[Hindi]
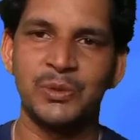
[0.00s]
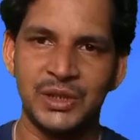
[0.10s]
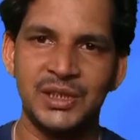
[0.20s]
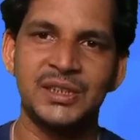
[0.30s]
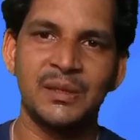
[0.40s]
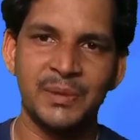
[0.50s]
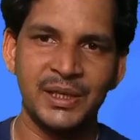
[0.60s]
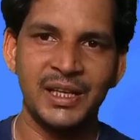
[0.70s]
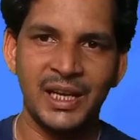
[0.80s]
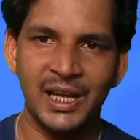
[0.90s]
वो टीचर
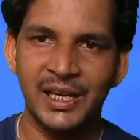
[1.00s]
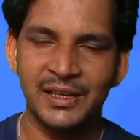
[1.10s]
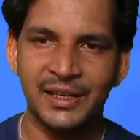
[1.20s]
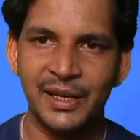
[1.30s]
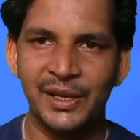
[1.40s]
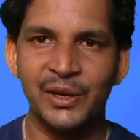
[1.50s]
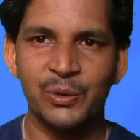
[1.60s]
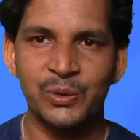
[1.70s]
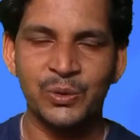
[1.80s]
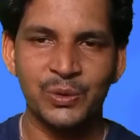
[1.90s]
बनने लायक नहीं
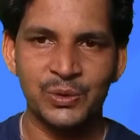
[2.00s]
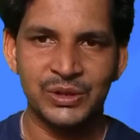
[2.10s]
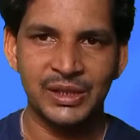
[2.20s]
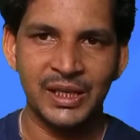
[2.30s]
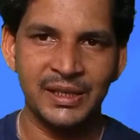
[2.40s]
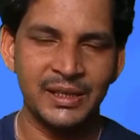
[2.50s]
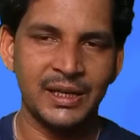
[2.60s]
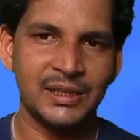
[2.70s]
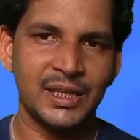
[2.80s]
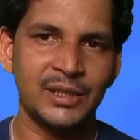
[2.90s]
है उनको कुछ नहीं
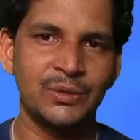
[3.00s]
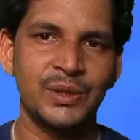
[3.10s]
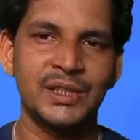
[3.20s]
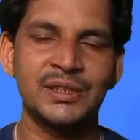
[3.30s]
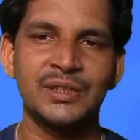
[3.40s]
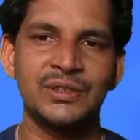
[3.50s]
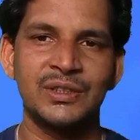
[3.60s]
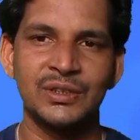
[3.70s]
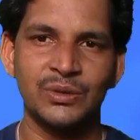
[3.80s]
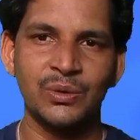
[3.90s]
आता है तो ऐसे
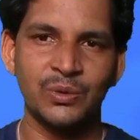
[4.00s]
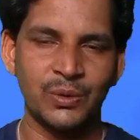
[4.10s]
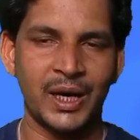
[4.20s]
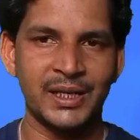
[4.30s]
टीचरों को